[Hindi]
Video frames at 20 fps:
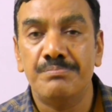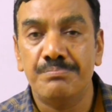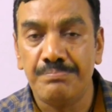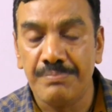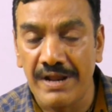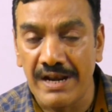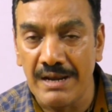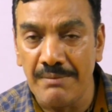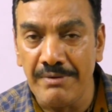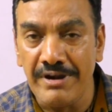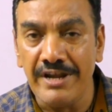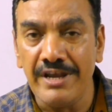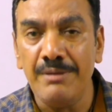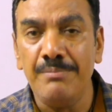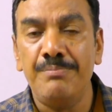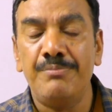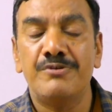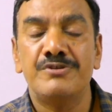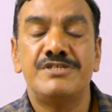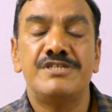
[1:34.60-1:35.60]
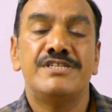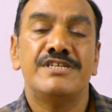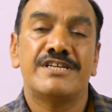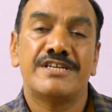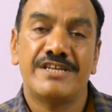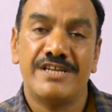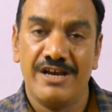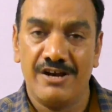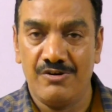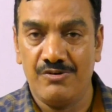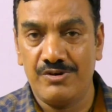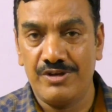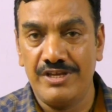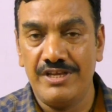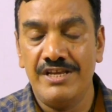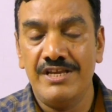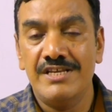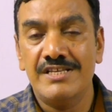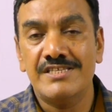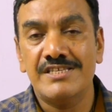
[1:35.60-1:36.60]
पार्लियामेंट्री प्रोसीजर क्या होगी
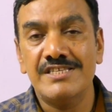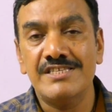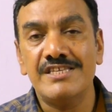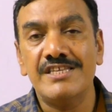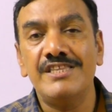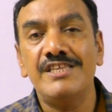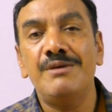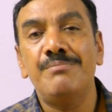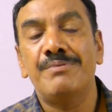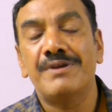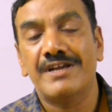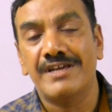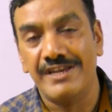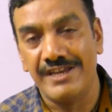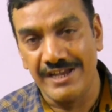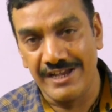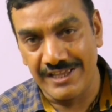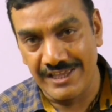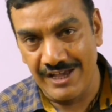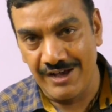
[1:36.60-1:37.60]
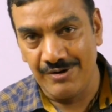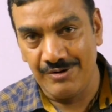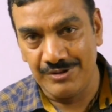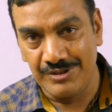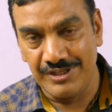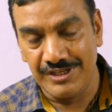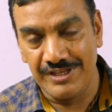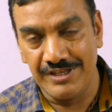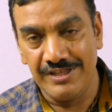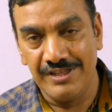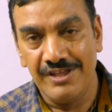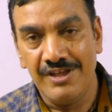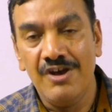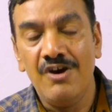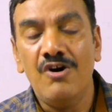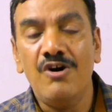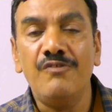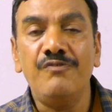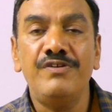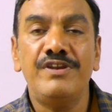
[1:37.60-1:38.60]
संसदीय प्रक्रिया क्या होती है
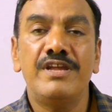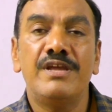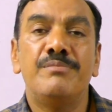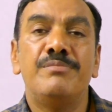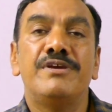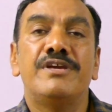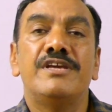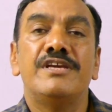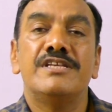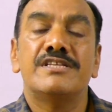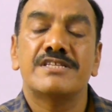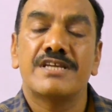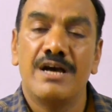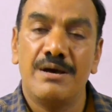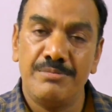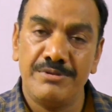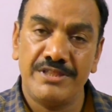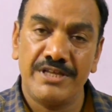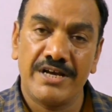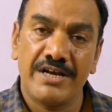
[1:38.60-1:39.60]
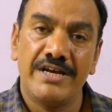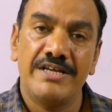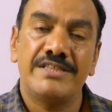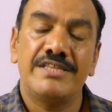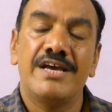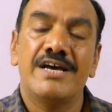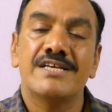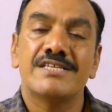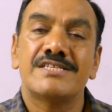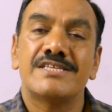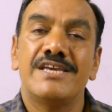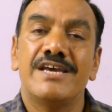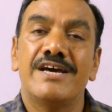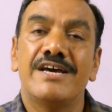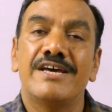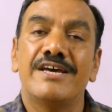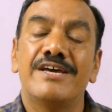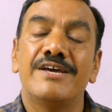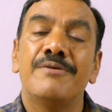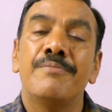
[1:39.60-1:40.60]
और फिर ये भी कि इसका अभी तक का इतिहास क्या
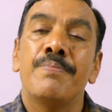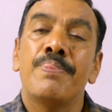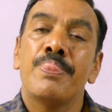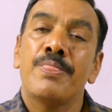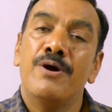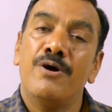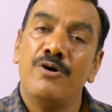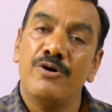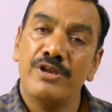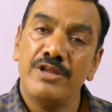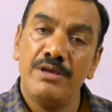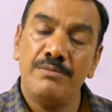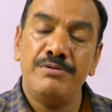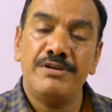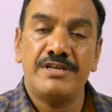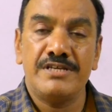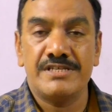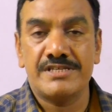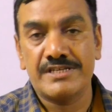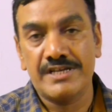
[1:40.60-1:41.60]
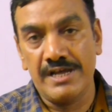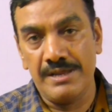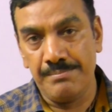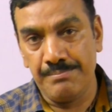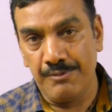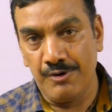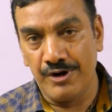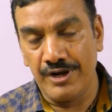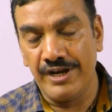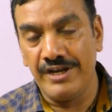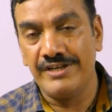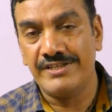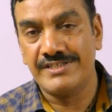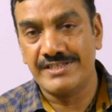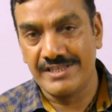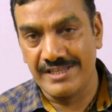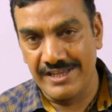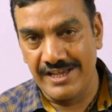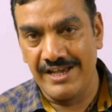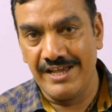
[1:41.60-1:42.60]
है और ये भी कि इसका
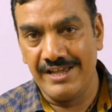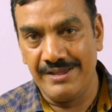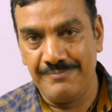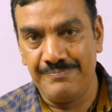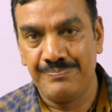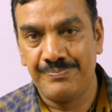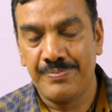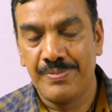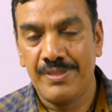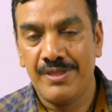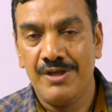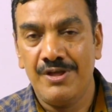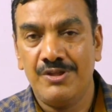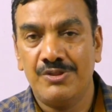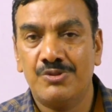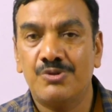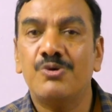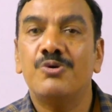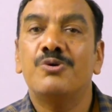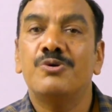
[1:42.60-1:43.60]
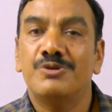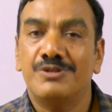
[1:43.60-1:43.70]
इम्पोर्टेंस क्या है तो